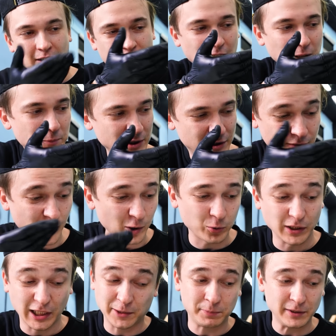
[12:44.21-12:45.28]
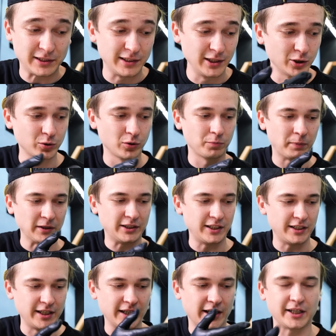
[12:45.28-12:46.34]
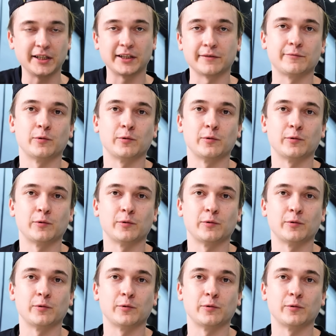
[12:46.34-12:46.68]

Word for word: Надпись сверху, надпись снизу, посередине какие-то